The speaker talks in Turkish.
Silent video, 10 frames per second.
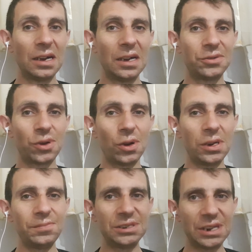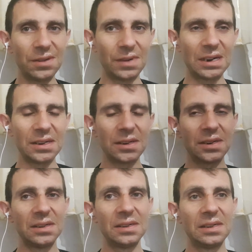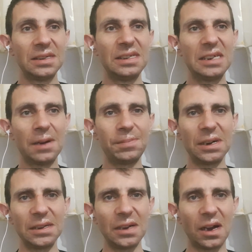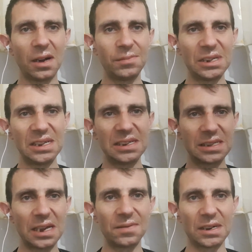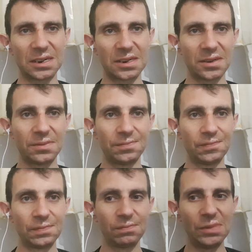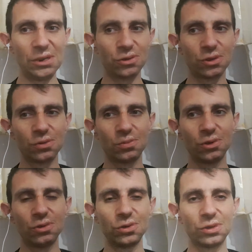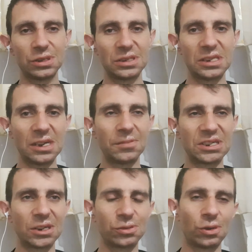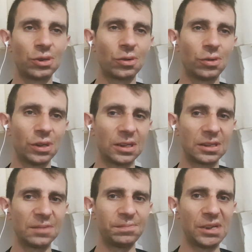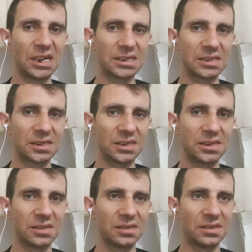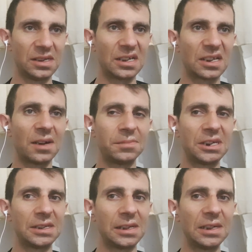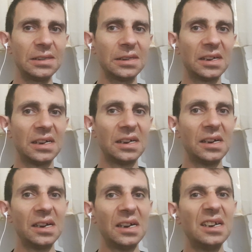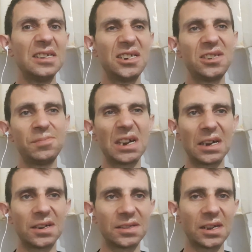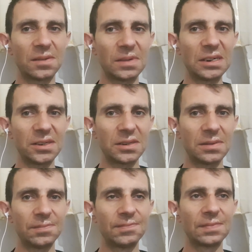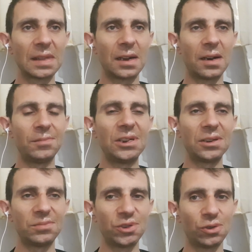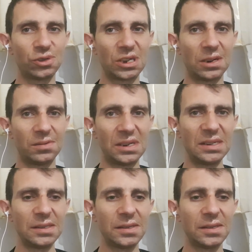Yani şöyle bir şey var. Yapay hamilelikler var. Biliyorsunuz bu sinema sektöründe kullanılan plastik diye tabir edilen şişme karınlar var. Hamile gibi gösterebilen.